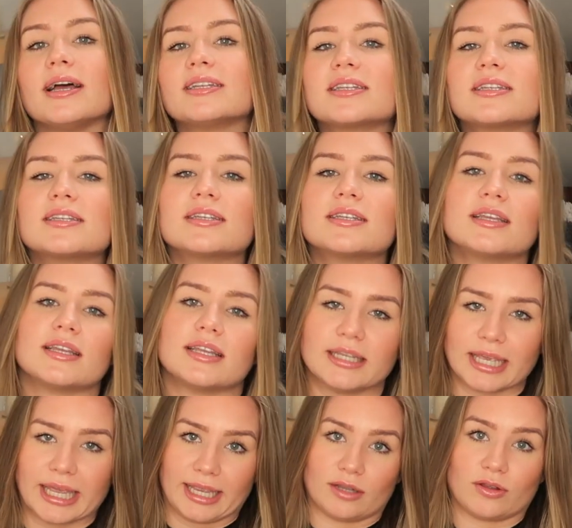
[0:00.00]
Es
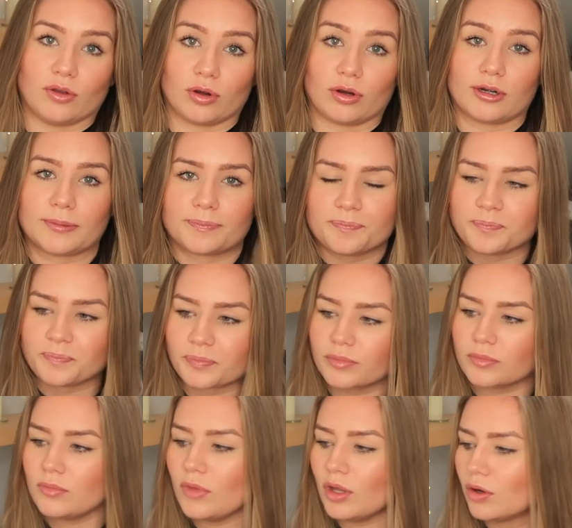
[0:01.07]
geht noch.
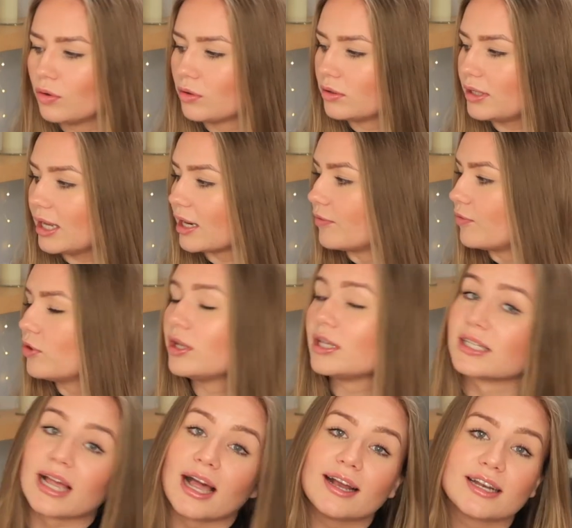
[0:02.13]
Und ja, dann würde
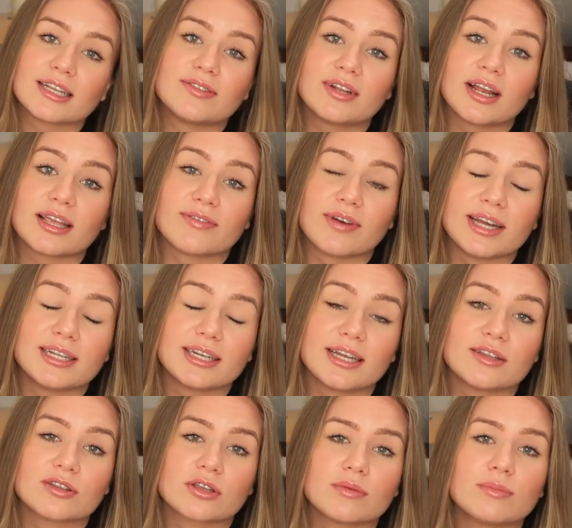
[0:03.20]
ich sagen, dass wir gleich
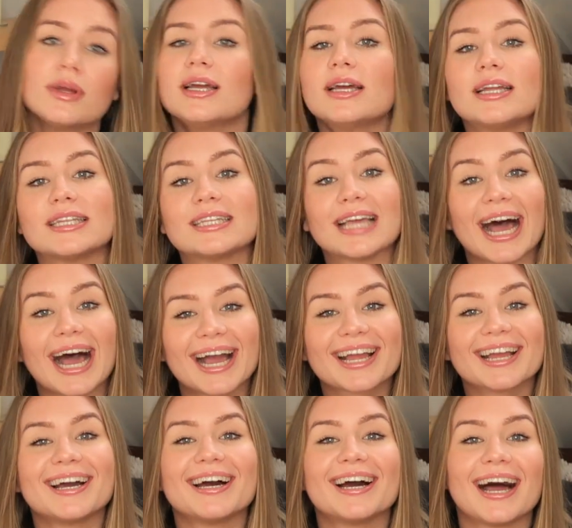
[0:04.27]
weitergehen zum Tag
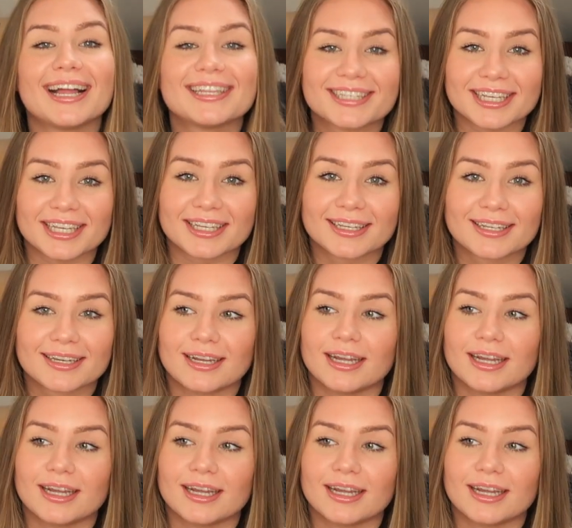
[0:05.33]
an sich.